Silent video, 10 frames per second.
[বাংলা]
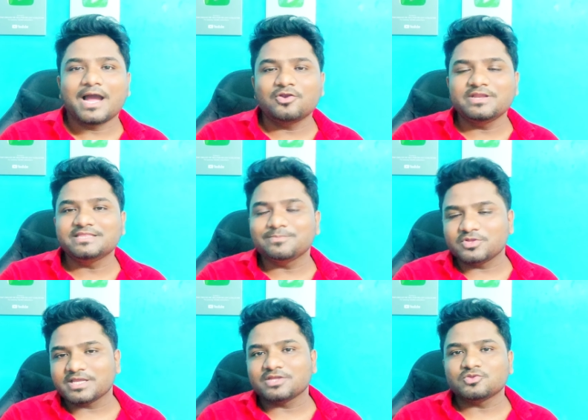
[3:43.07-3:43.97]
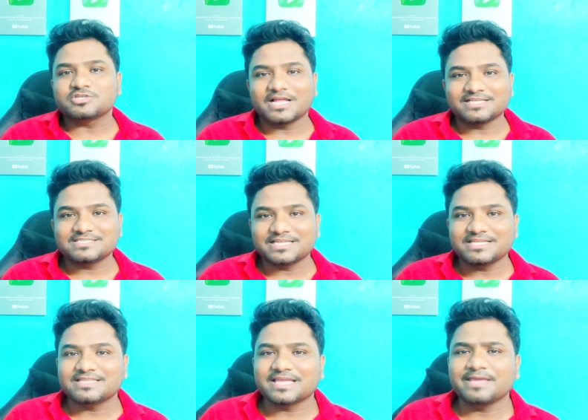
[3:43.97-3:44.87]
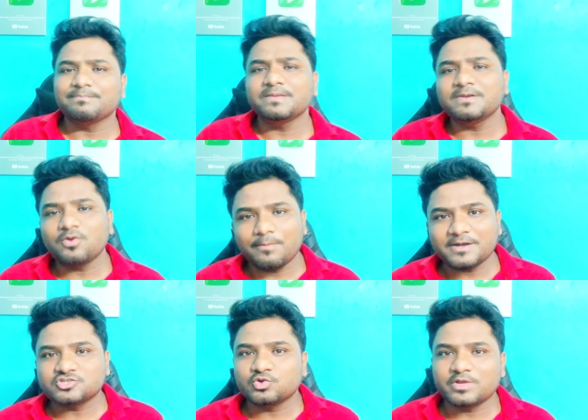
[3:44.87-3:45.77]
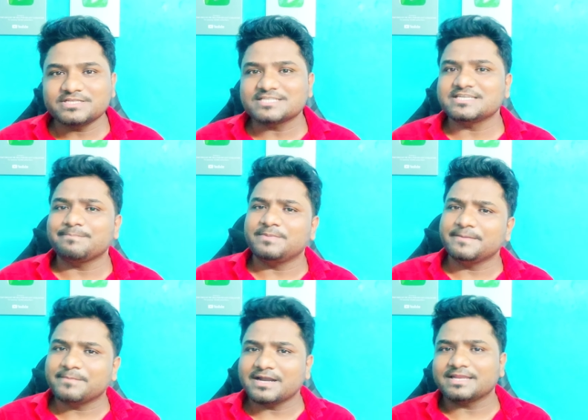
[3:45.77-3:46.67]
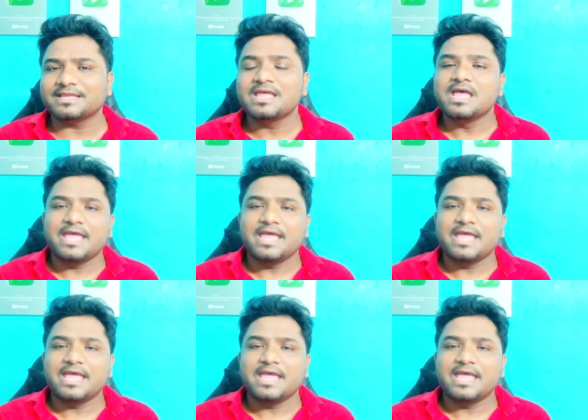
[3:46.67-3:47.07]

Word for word: কারণ ইতিমধ্যে কিন্তু সাতাশ তারিখ থেকে বিভিন্ন অফার শুরু হয়ে যাচ্ছে ফ্লিপকার্টে